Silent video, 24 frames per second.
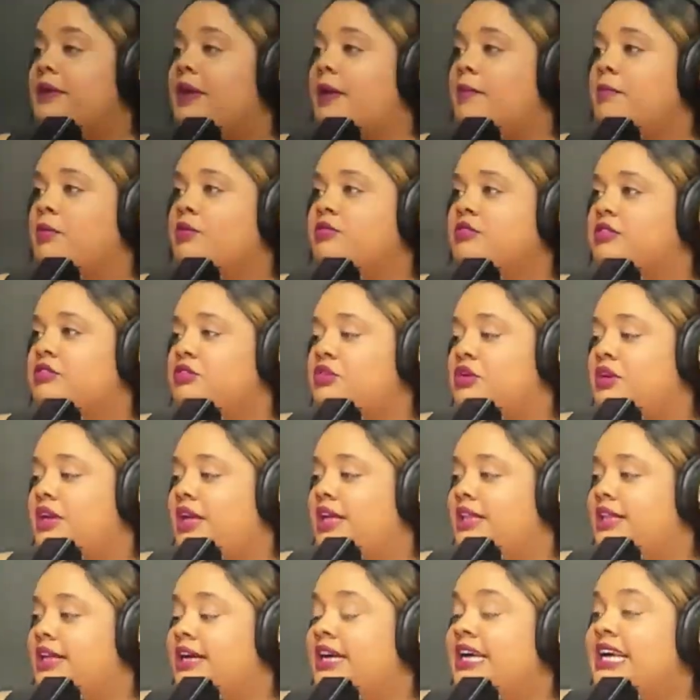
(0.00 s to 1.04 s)
bien
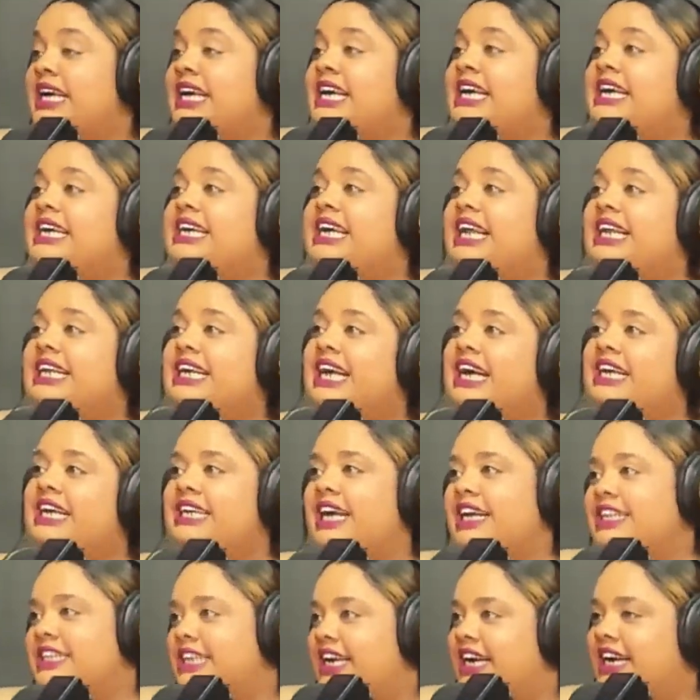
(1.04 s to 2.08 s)
posicionadas y el que
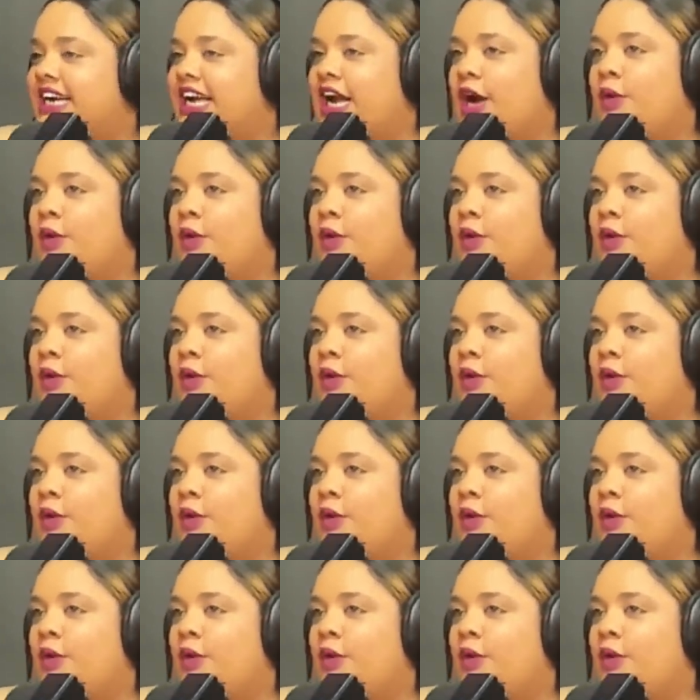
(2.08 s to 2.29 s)
ella llegue,